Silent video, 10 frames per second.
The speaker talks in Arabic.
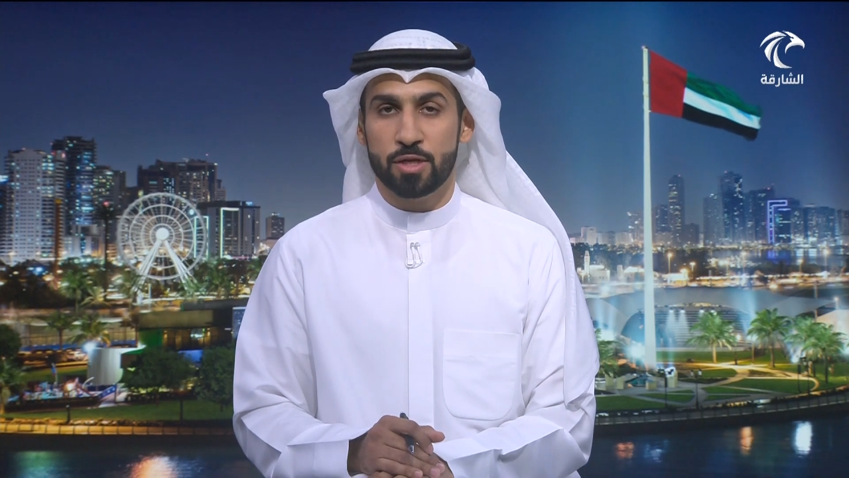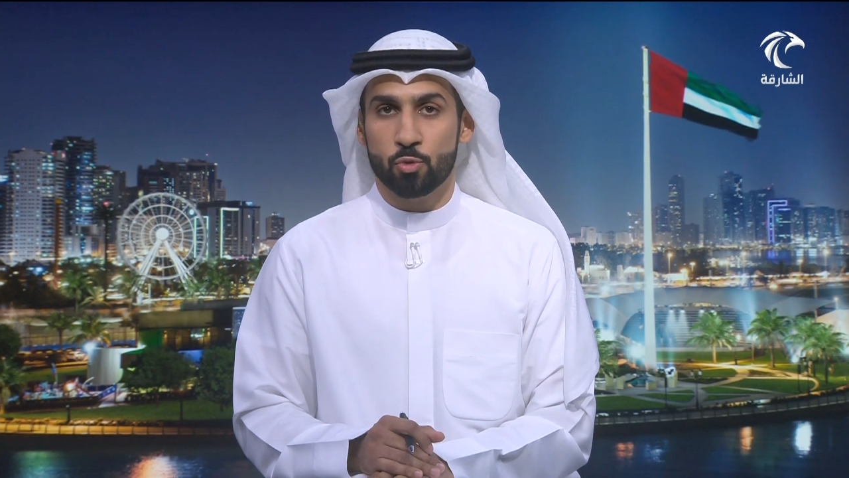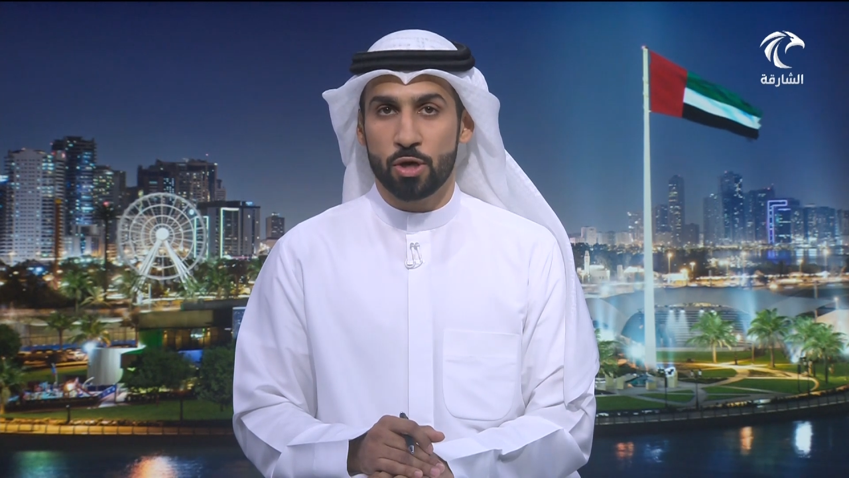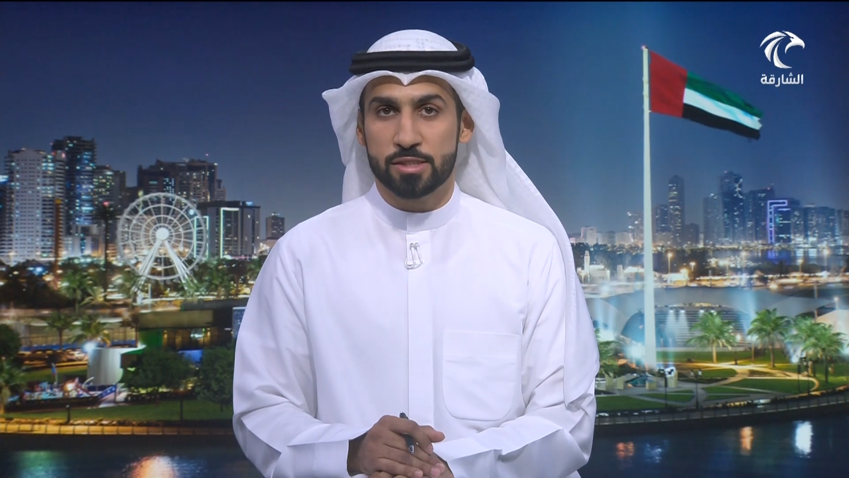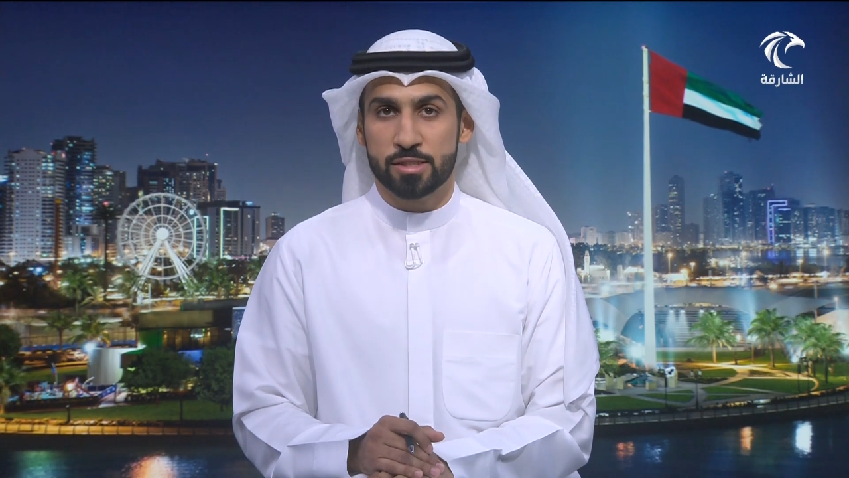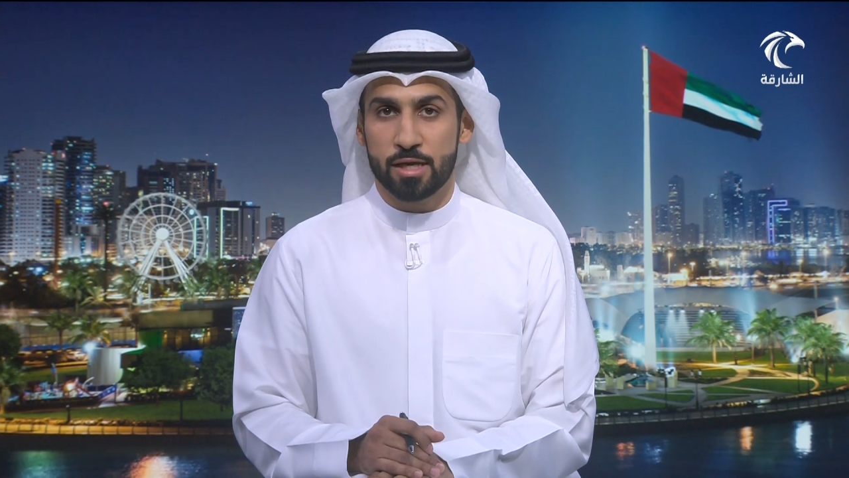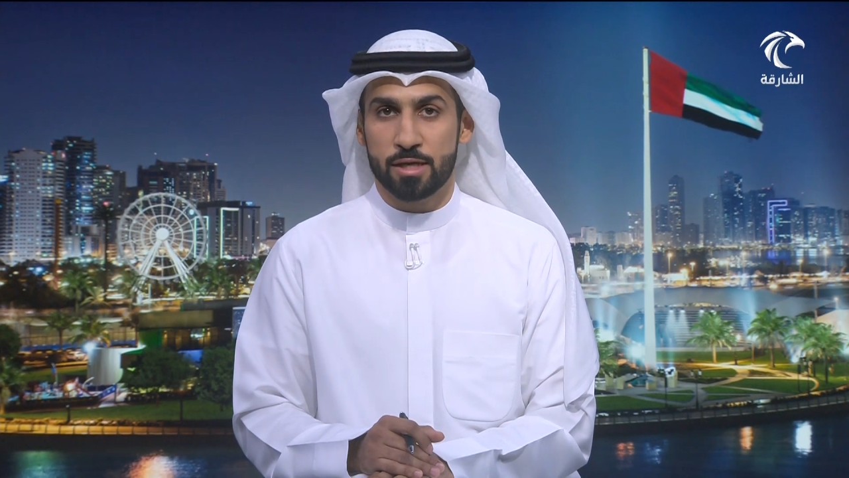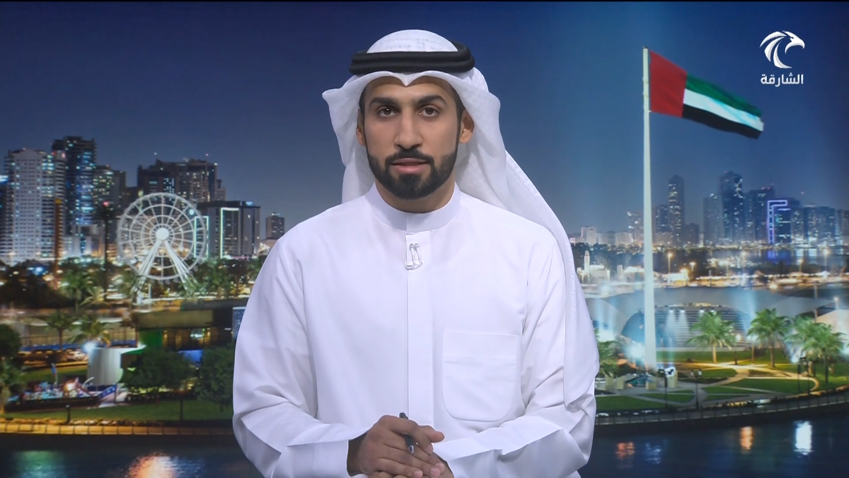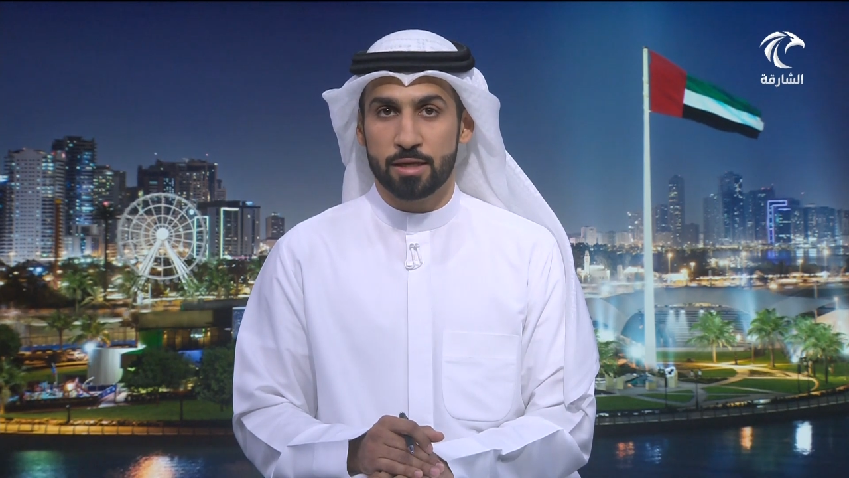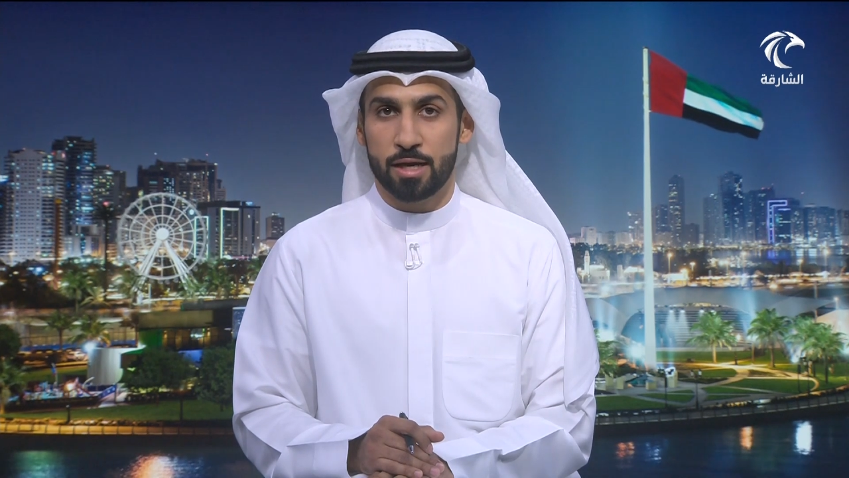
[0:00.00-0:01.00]

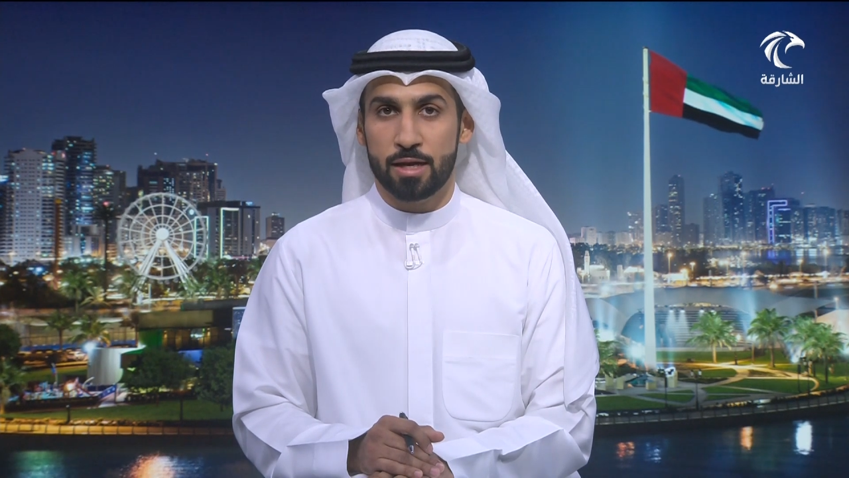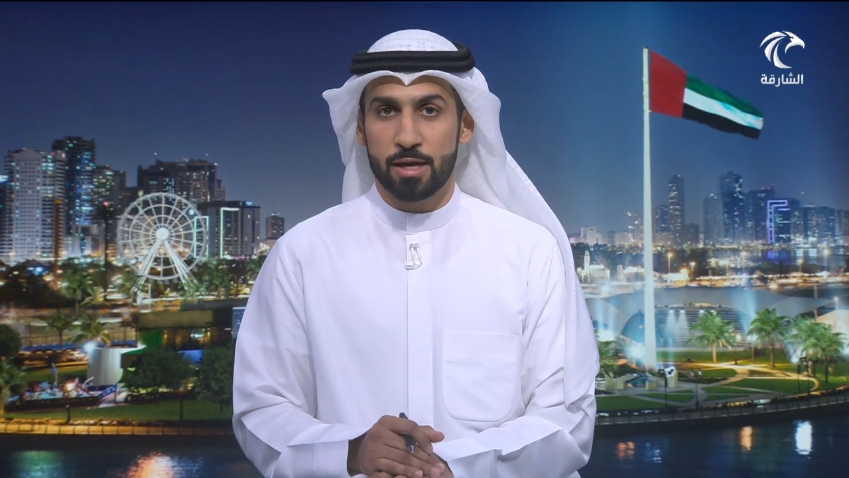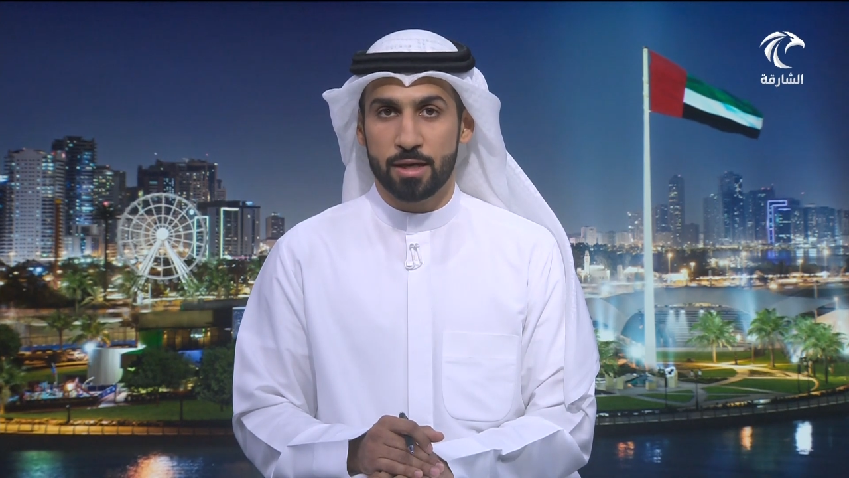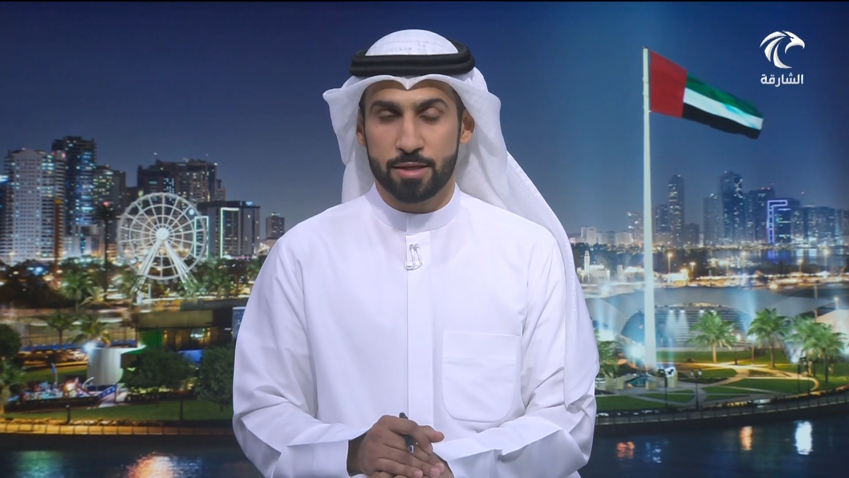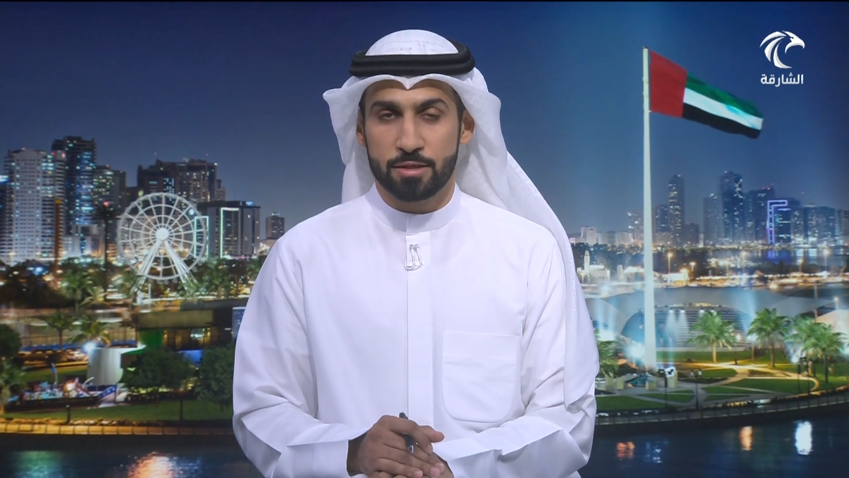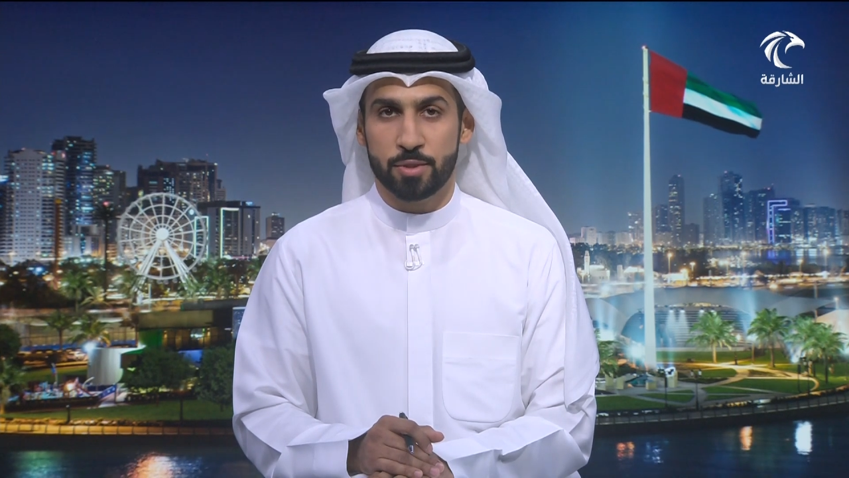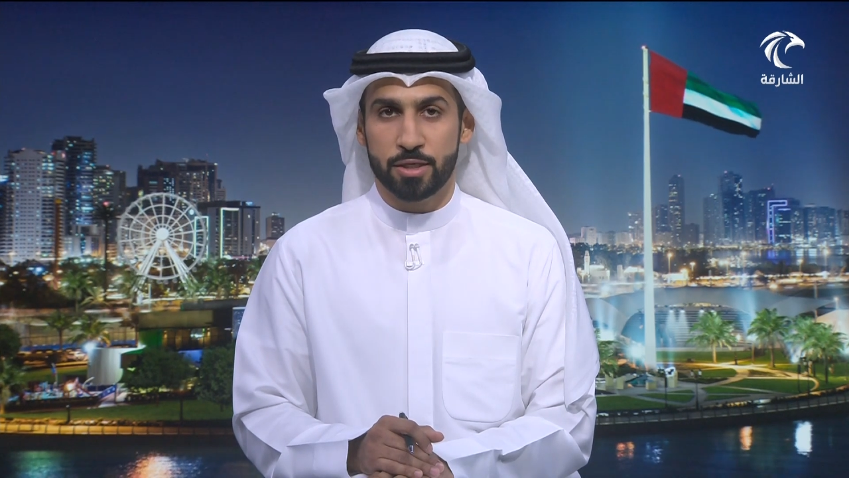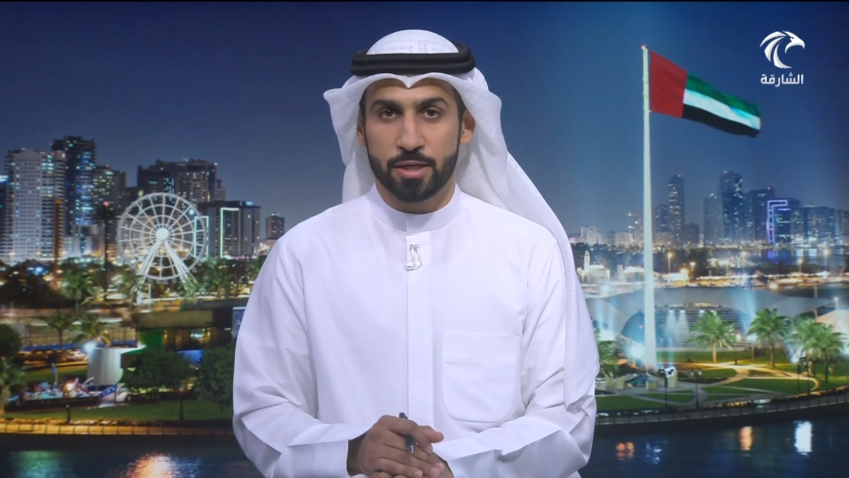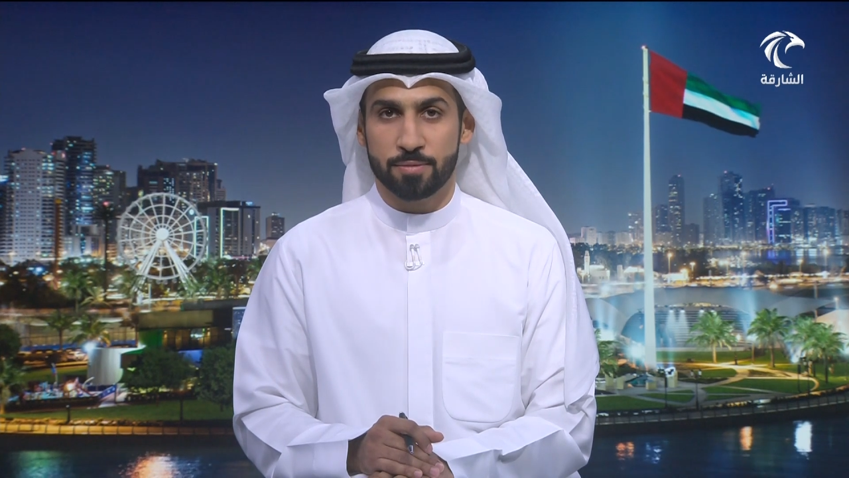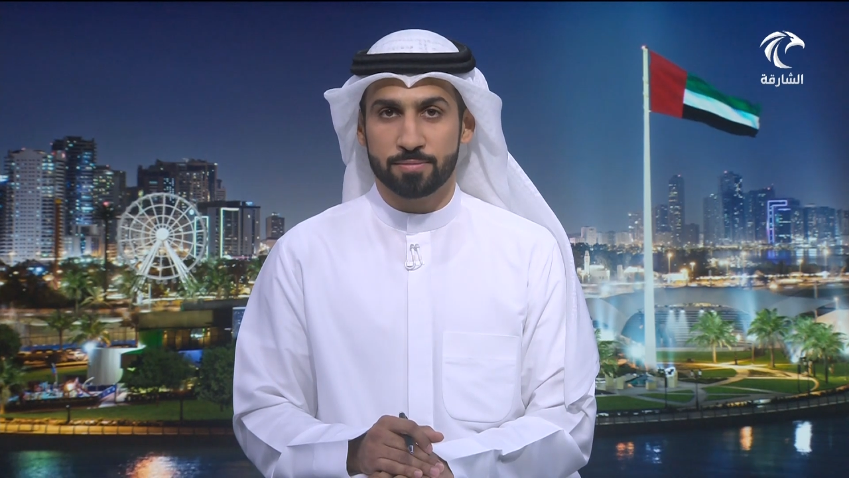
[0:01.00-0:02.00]
للمؤسسات
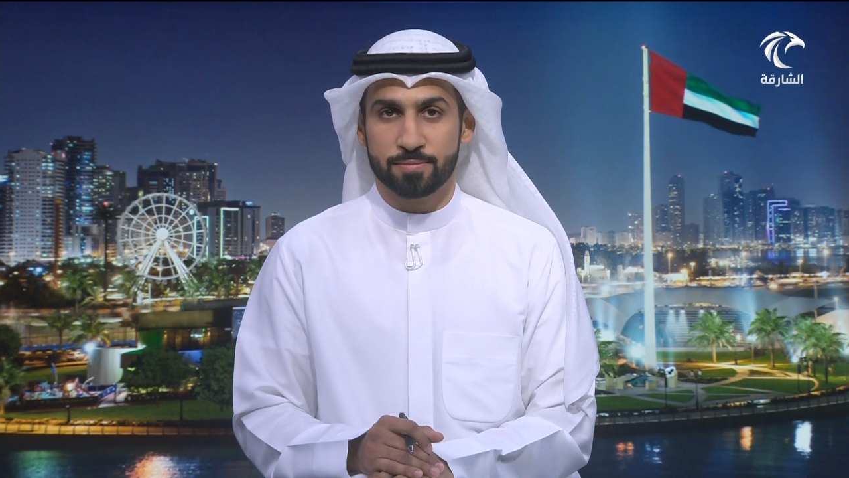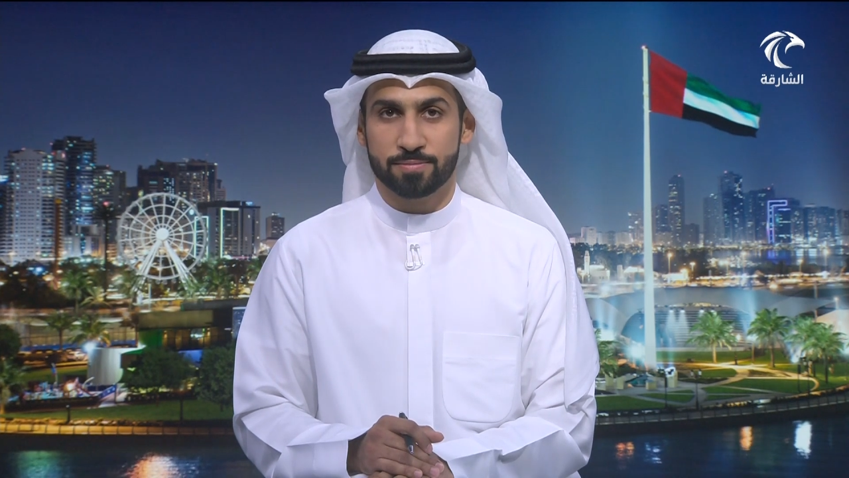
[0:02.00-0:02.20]
الأكاديمية